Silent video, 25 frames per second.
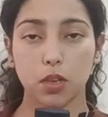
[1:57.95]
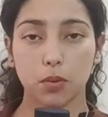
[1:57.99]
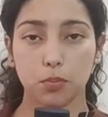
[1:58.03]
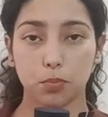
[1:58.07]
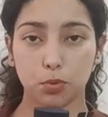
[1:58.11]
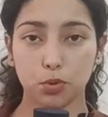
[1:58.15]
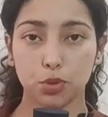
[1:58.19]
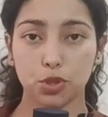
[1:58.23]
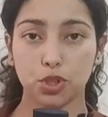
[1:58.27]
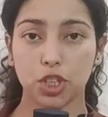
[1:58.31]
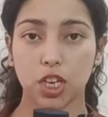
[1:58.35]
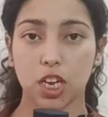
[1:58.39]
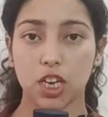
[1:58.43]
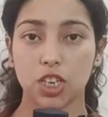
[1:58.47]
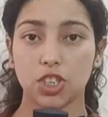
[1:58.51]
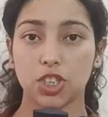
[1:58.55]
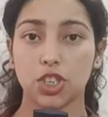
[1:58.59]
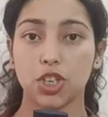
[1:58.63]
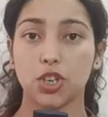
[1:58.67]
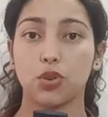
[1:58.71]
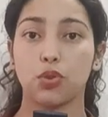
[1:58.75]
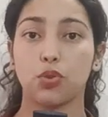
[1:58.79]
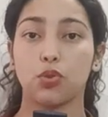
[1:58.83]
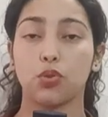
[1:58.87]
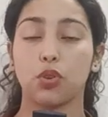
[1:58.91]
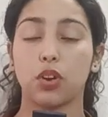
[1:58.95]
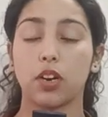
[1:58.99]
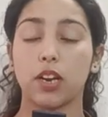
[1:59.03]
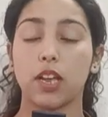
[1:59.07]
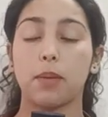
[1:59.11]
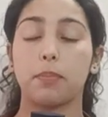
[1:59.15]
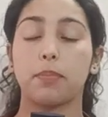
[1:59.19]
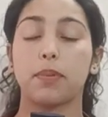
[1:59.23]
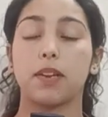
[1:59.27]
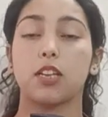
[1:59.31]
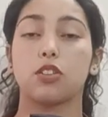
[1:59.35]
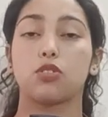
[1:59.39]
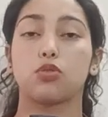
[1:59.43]
पूछताछ की और उन्होंने
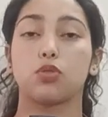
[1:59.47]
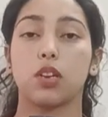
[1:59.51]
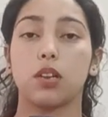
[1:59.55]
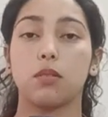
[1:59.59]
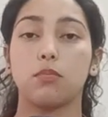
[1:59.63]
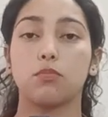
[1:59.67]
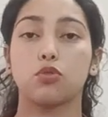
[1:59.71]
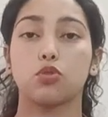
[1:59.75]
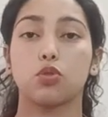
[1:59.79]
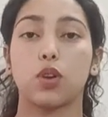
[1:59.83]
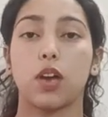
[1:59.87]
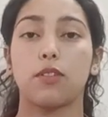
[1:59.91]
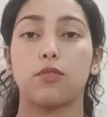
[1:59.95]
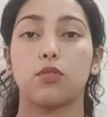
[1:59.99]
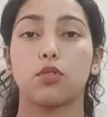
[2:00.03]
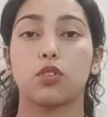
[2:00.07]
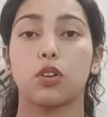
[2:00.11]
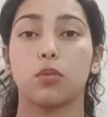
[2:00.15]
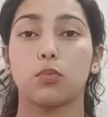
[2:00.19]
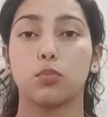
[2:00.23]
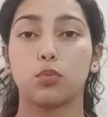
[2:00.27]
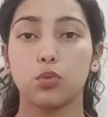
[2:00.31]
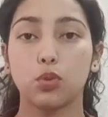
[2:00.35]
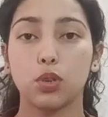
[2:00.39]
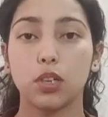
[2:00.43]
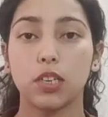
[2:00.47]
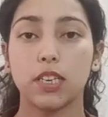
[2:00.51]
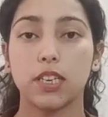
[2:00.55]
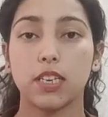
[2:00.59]
अपना जुल्म जो है वो कबूल